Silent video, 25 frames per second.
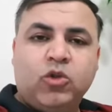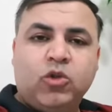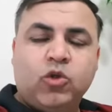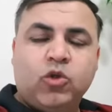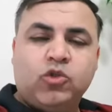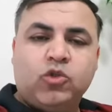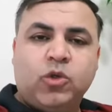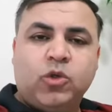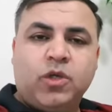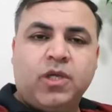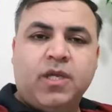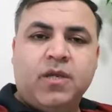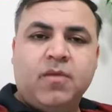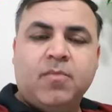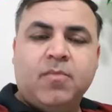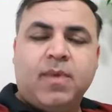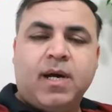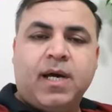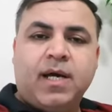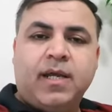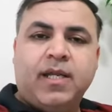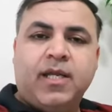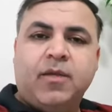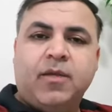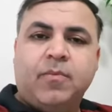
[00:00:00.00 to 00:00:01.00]
दोस्तों
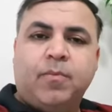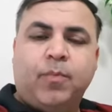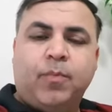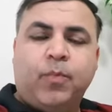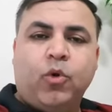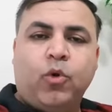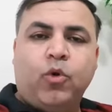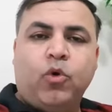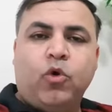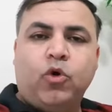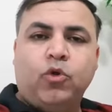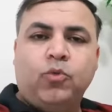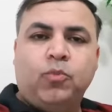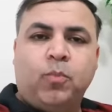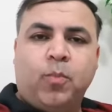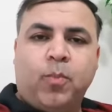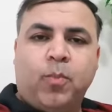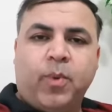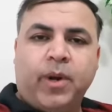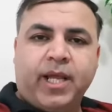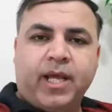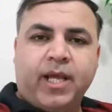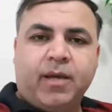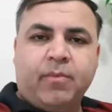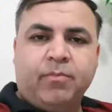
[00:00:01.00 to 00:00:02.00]
ईमार एक बहुत
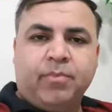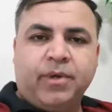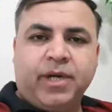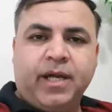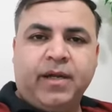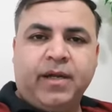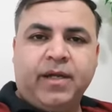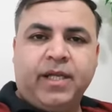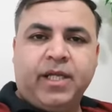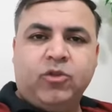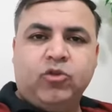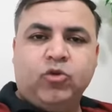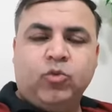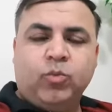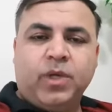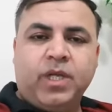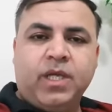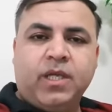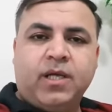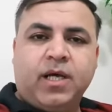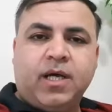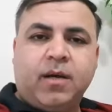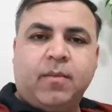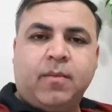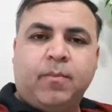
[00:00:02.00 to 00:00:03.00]
बड़ा ब्रांड है
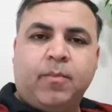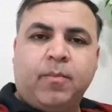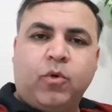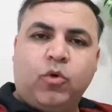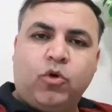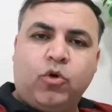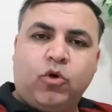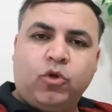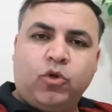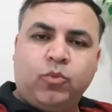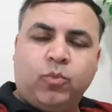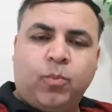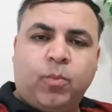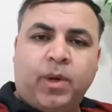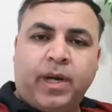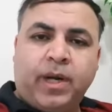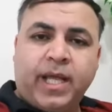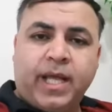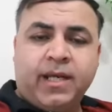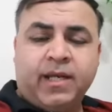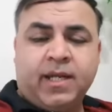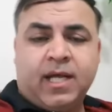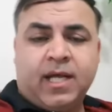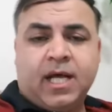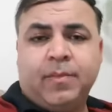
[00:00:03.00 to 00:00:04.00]
दुबई का बहुत
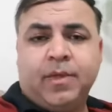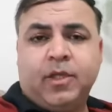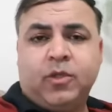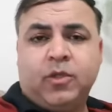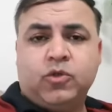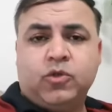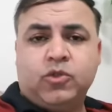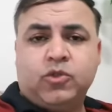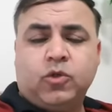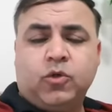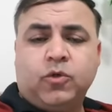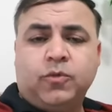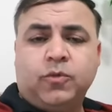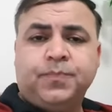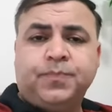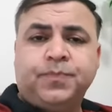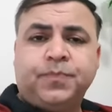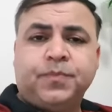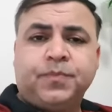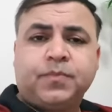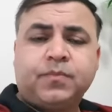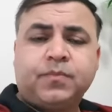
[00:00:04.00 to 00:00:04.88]
बड़ा नाम है दोस्तों